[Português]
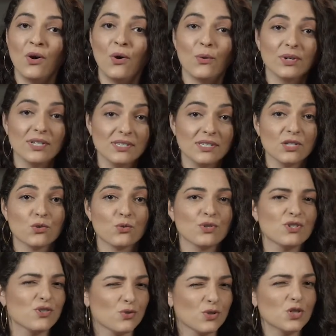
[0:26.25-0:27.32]
Ou que se as
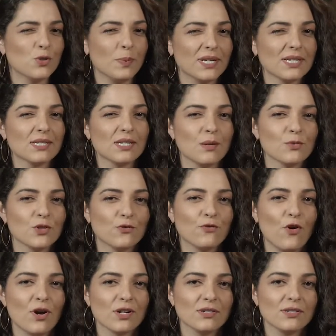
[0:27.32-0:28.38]
condições para sermos
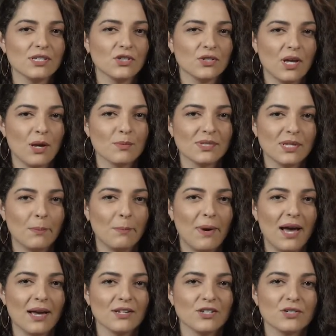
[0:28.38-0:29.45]
fortes e estarmos em
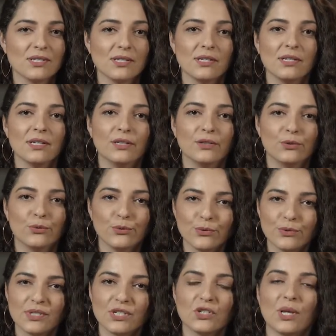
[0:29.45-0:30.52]
paz seria que
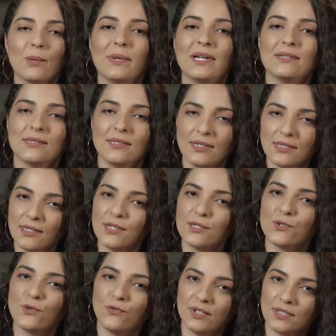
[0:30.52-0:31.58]
tudo se estabelecesse e
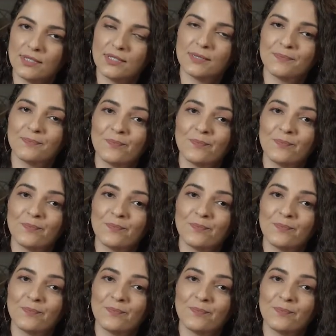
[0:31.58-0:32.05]
resolvesse.